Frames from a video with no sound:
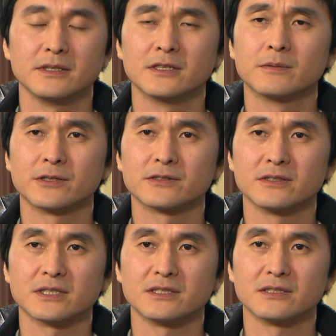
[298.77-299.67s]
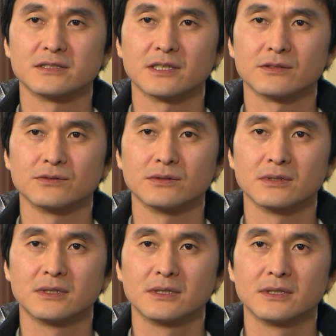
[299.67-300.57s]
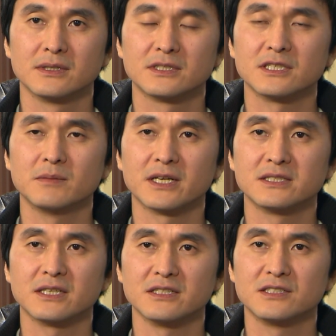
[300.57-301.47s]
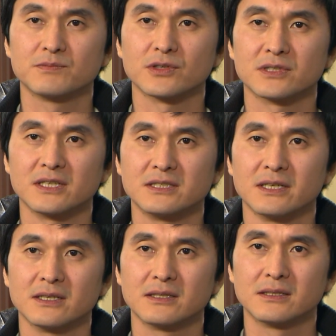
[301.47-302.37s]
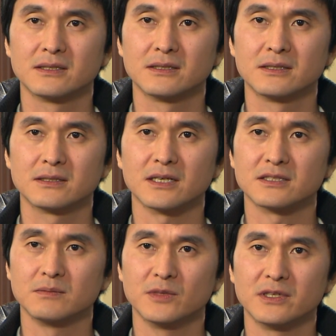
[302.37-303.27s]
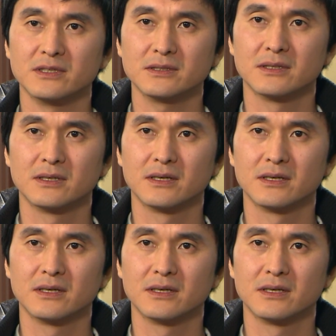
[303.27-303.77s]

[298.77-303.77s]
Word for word: 잃어버렸던 자식을 찾고도 쓸만한지 아닌지부터 따지나 당신 머리는?